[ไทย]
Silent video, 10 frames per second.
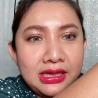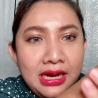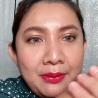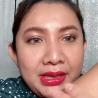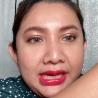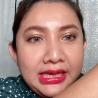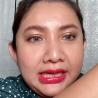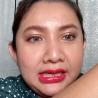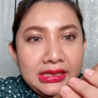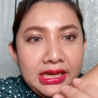เมื่อกี้นี้
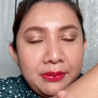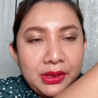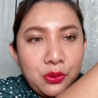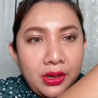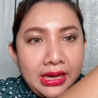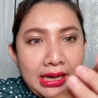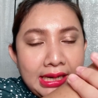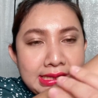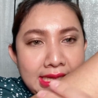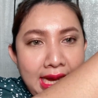ยังยิงไม่ทั่วนะแค่
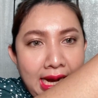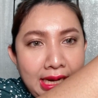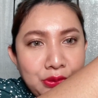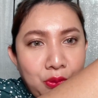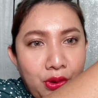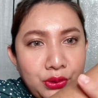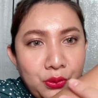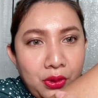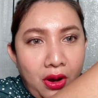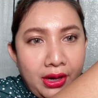จะอยากให้ทุกคนดู
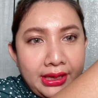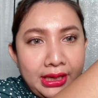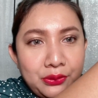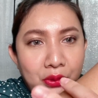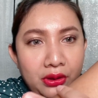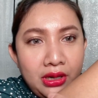ก่อนนะคะทุกคน